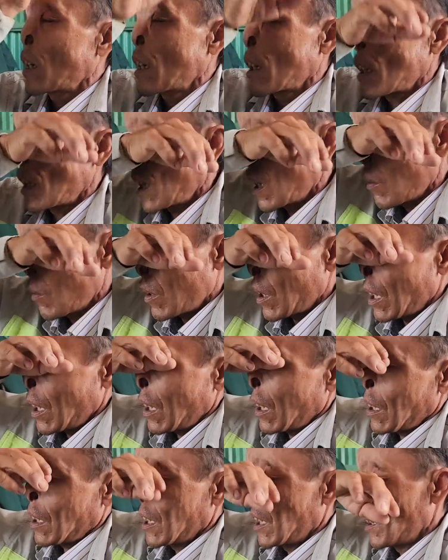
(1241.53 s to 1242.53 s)
có nghề là không có
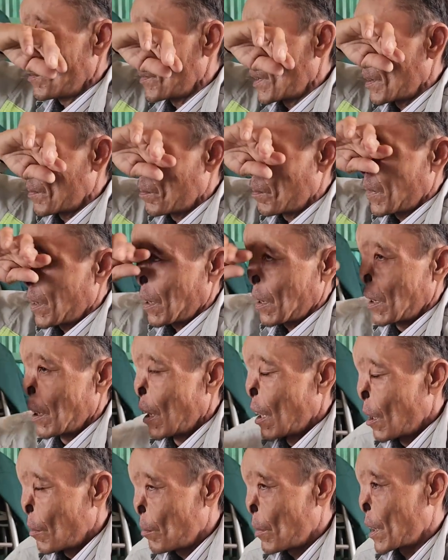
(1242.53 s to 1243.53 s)
cái gì mình
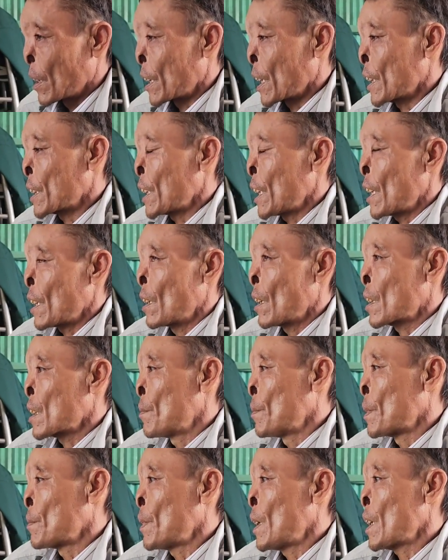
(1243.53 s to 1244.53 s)
mình chạy xe được
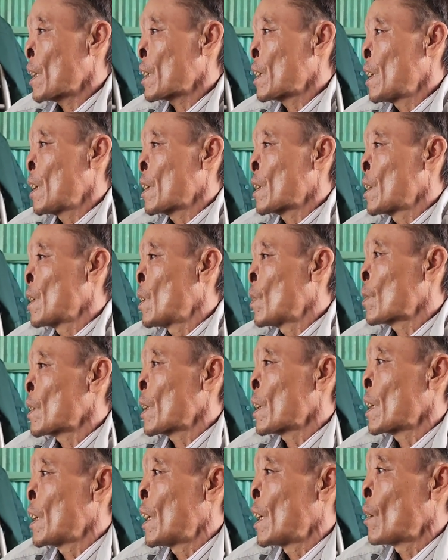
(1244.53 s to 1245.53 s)
thì mình mới ờ, vô
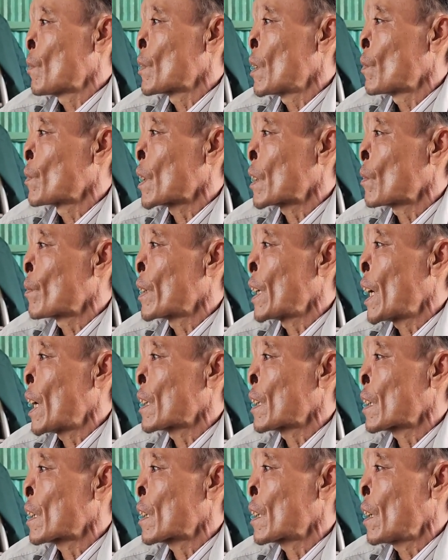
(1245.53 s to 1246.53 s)
cái nghề lông lông về tôm
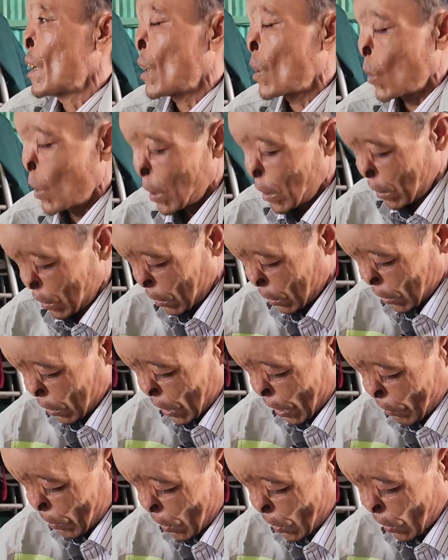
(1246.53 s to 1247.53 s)
gà chứ cái đó hồi
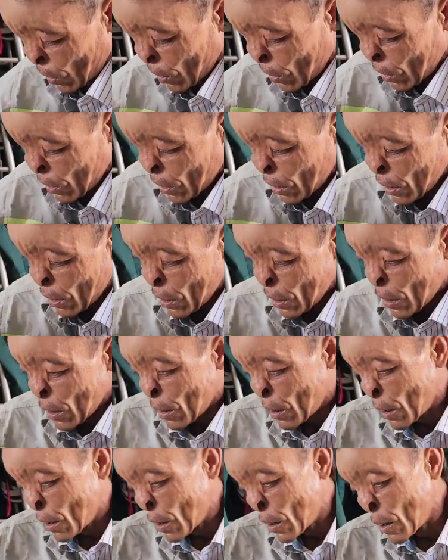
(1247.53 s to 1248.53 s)
dữ lắm luôn
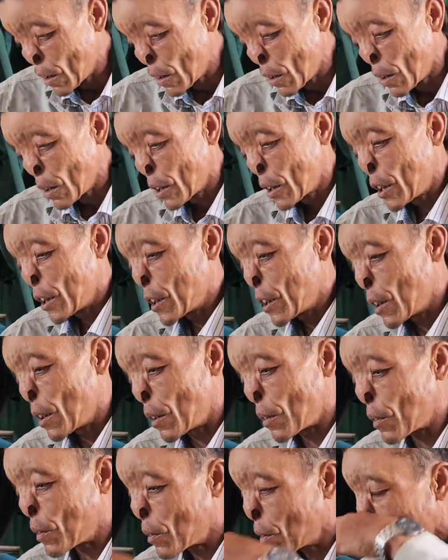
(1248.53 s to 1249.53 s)
nhưng mà
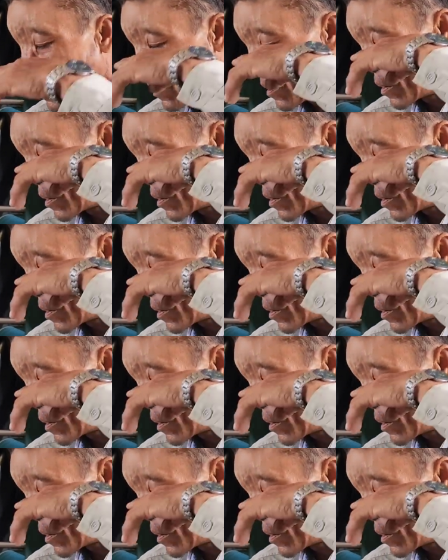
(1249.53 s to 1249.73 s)
mình